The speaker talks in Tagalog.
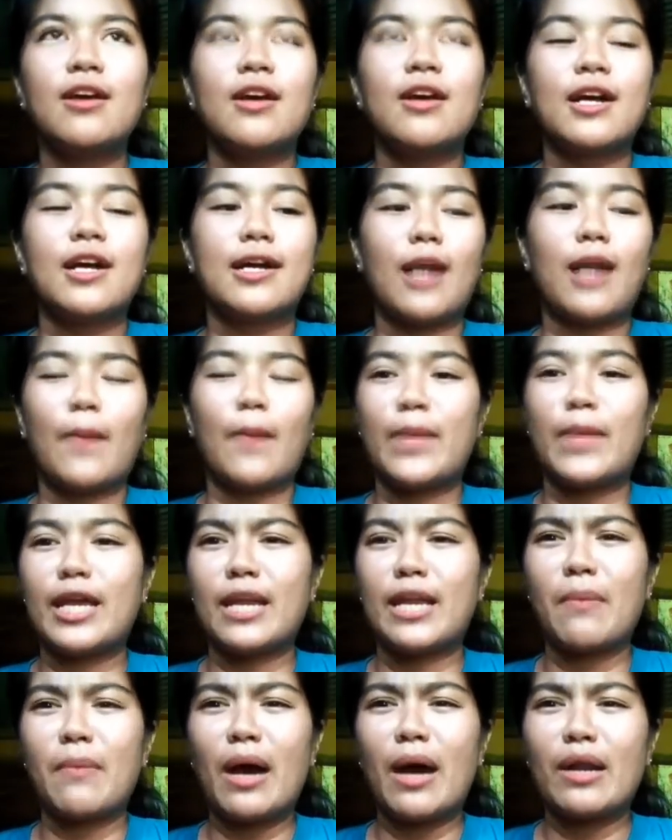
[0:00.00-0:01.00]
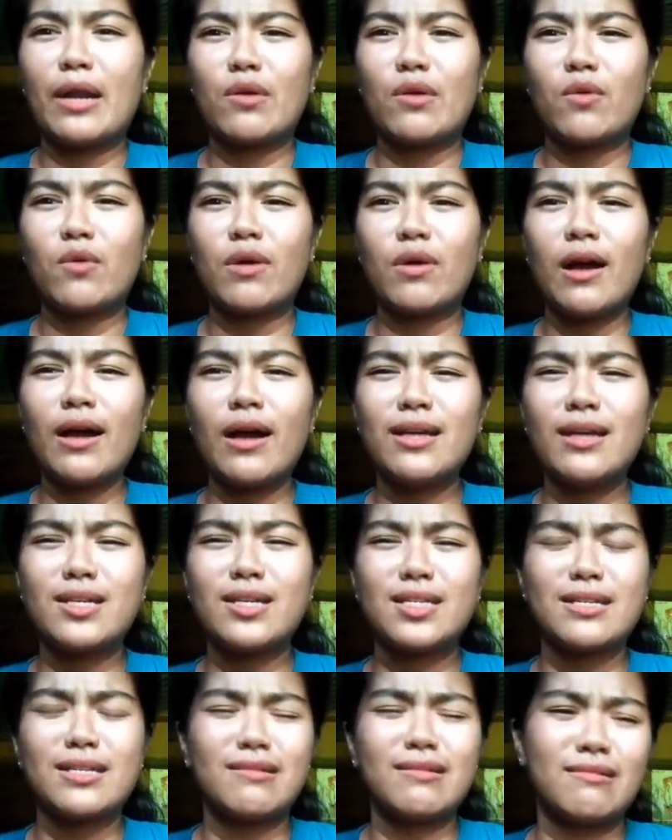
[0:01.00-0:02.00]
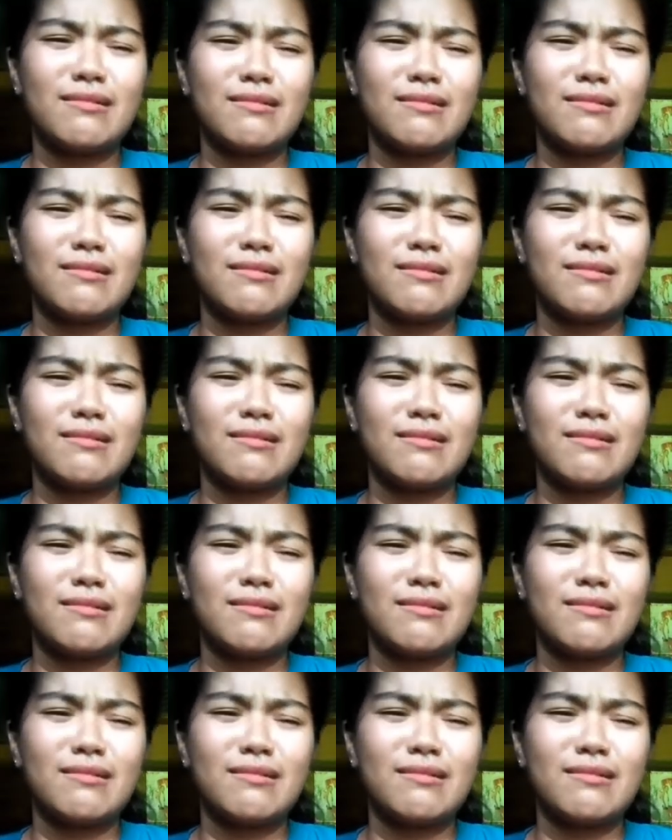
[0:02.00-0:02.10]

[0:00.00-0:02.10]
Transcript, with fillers: Grabe kinabahan ako guys.